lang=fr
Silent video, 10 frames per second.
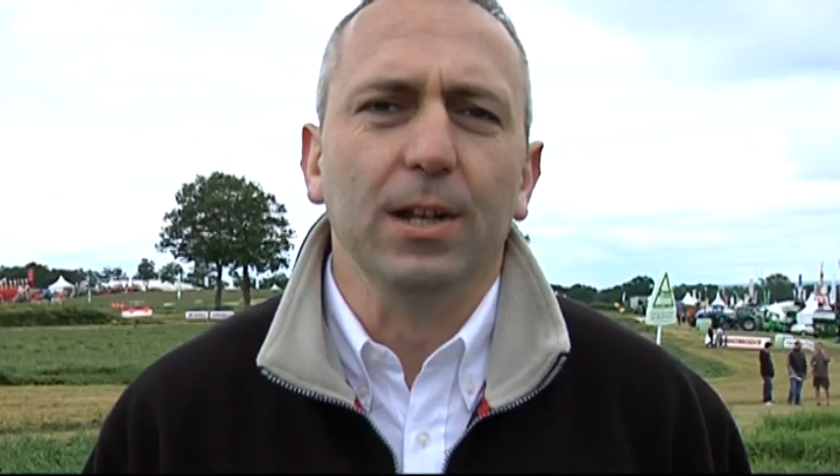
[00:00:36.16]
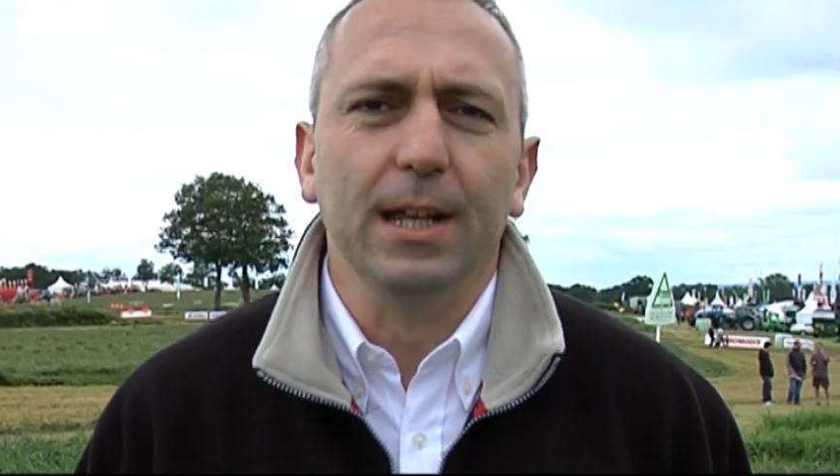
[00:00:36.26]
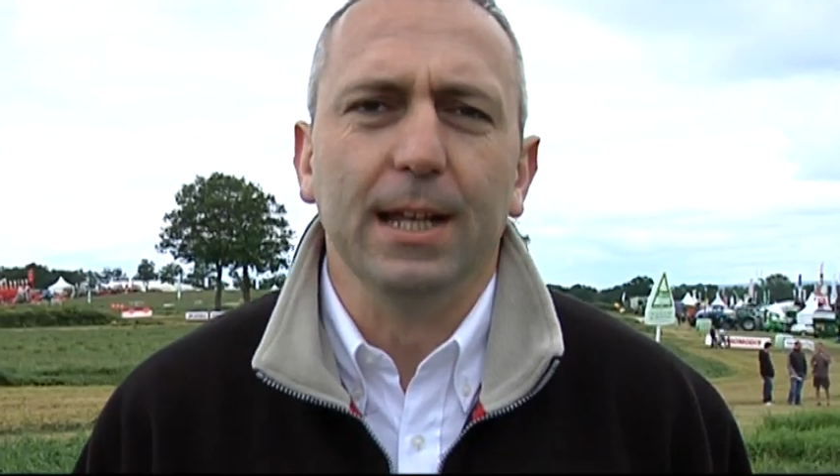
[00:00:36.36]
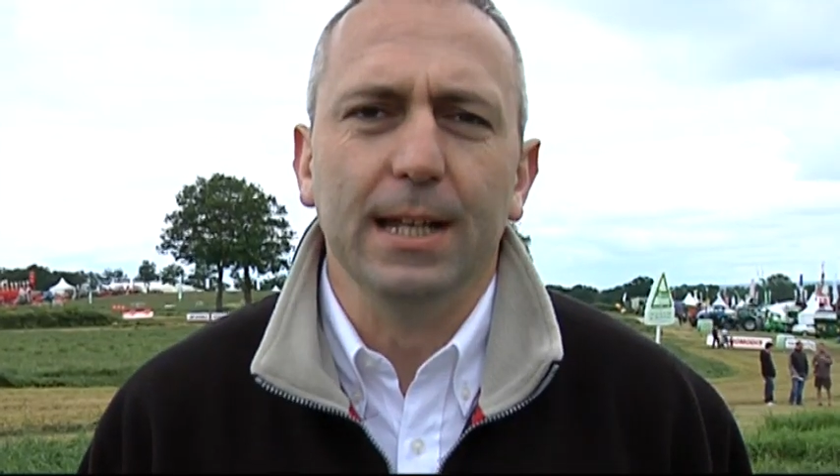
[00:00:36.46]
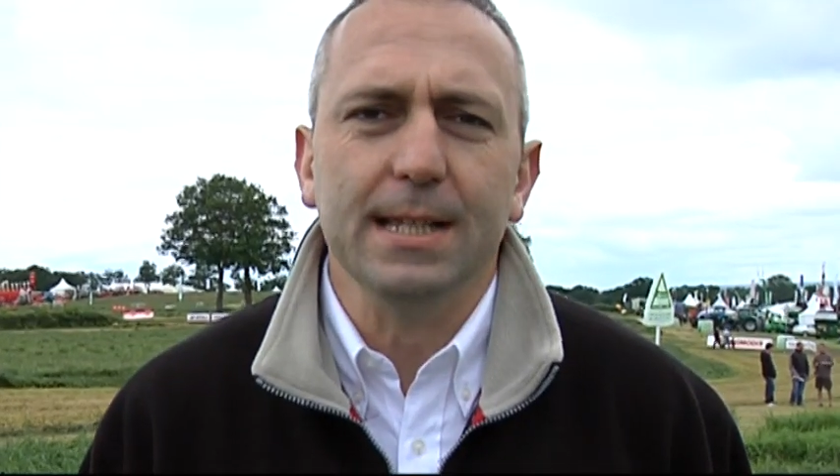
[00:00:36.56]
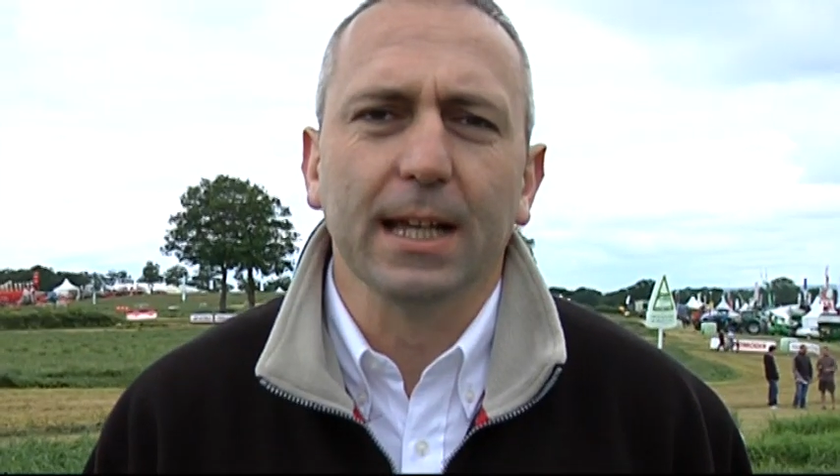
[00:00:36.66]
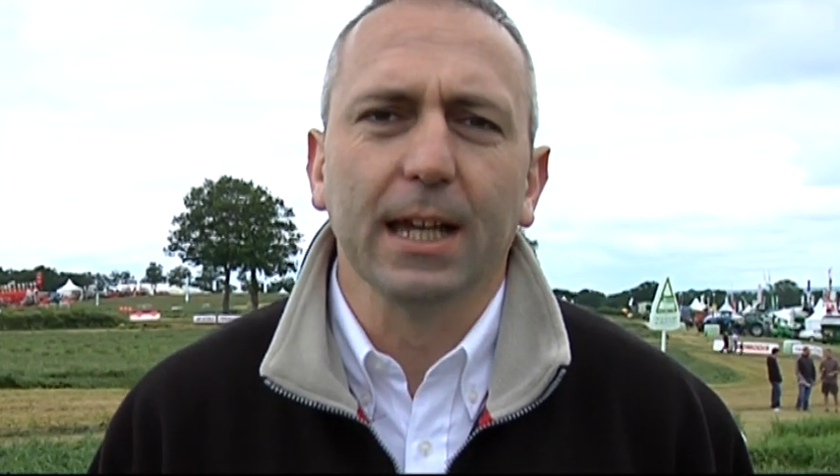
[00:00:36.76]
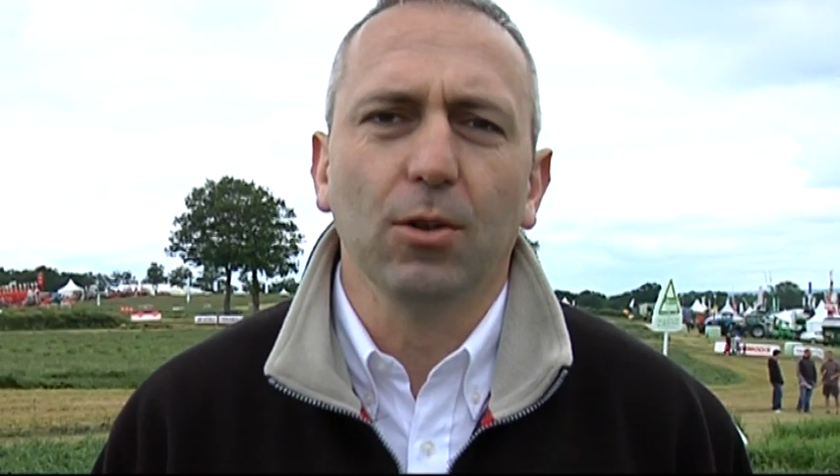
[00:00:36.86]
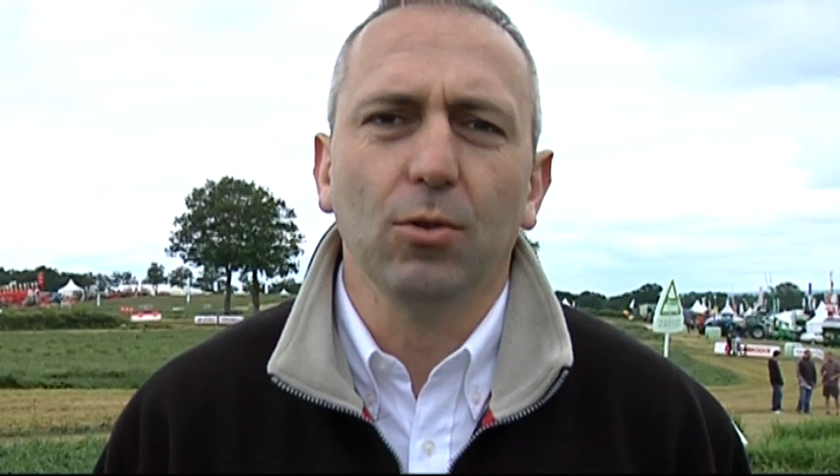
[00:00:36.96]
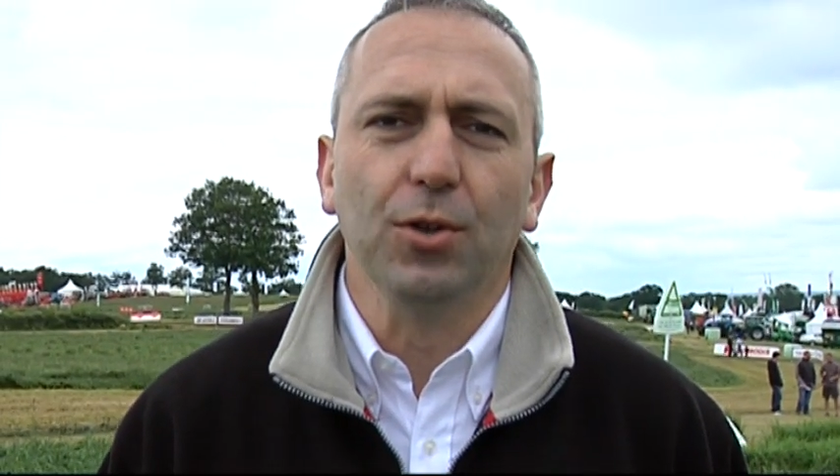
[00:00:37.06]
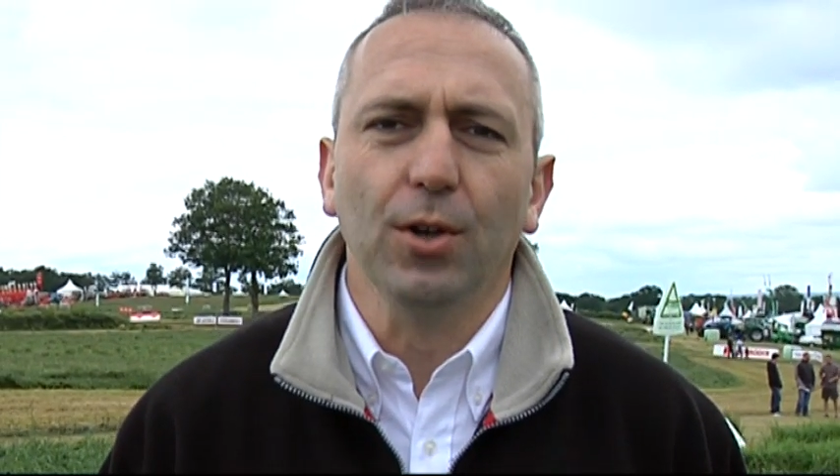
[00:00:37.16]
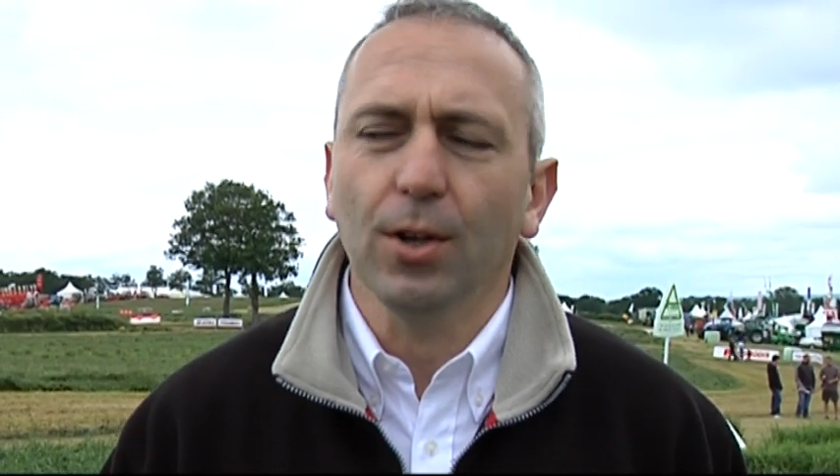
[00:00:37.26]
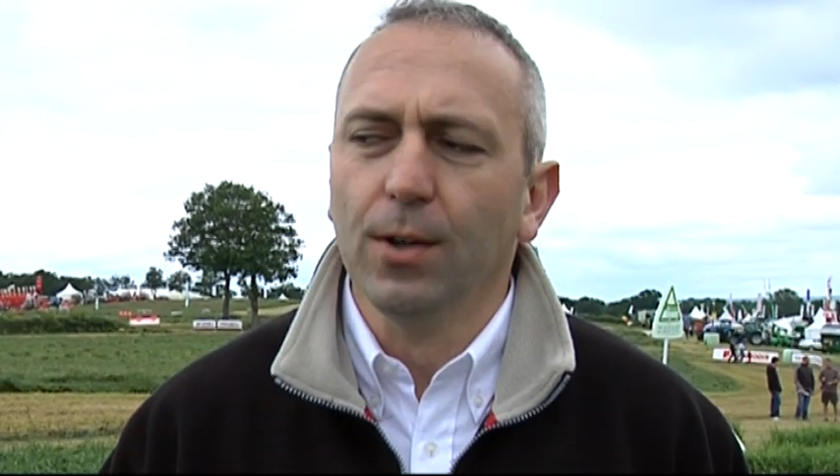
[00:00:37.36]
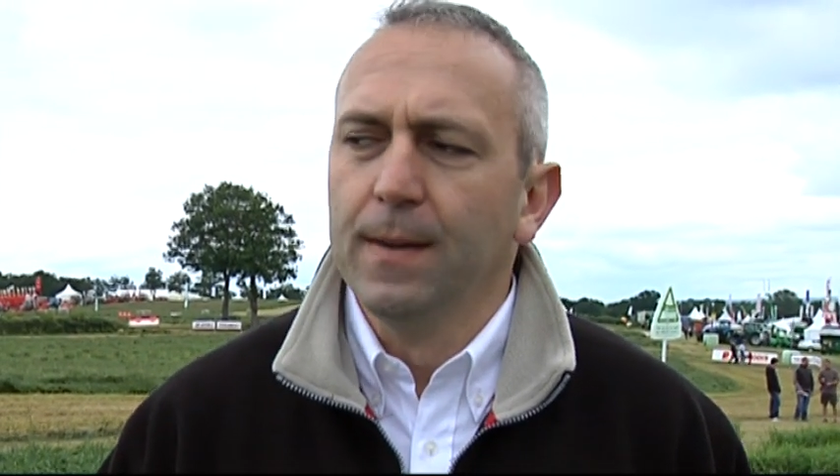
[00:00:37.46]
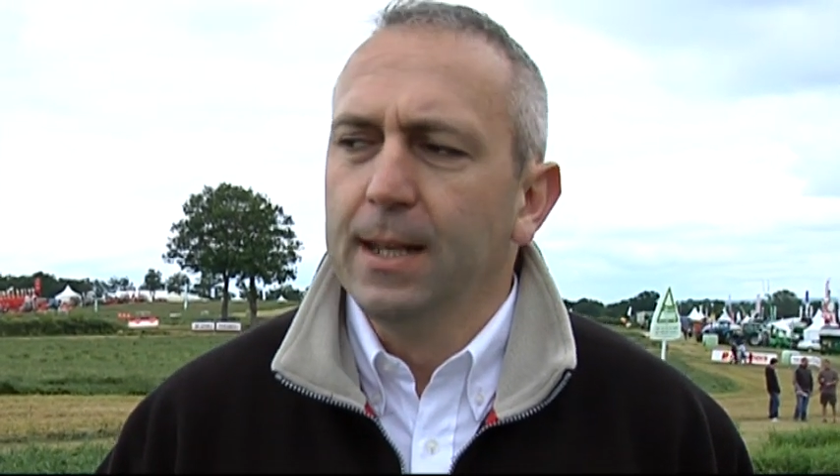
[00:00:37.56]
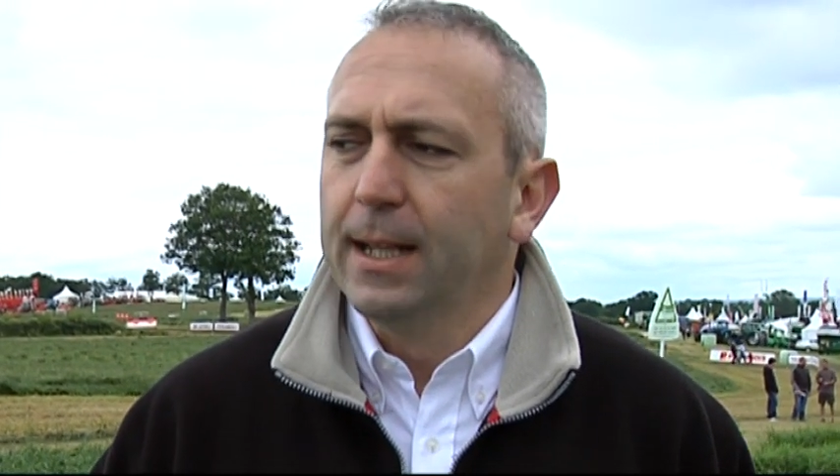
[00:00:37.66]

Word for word: les, agriculteurs,